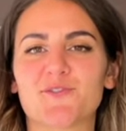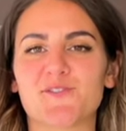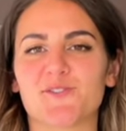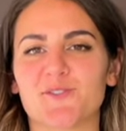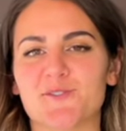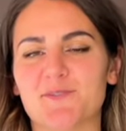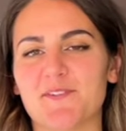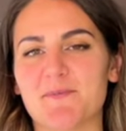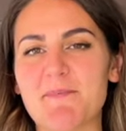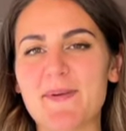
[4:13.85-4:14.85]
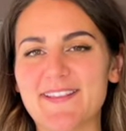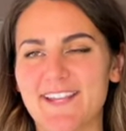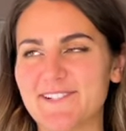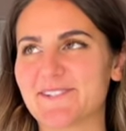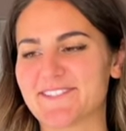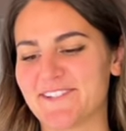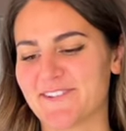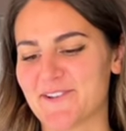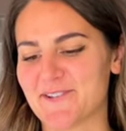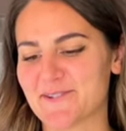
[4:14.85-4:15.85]
je, suivais même pas Naël sur
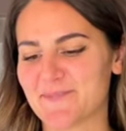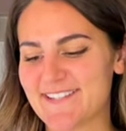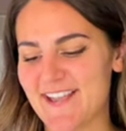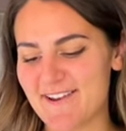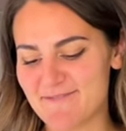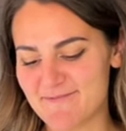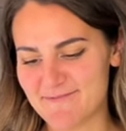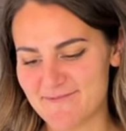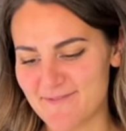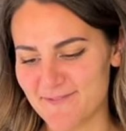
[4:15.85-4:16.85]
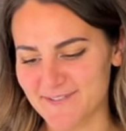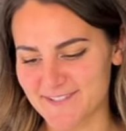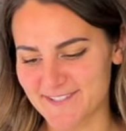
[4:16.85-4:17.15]
TikTok. Quelle honte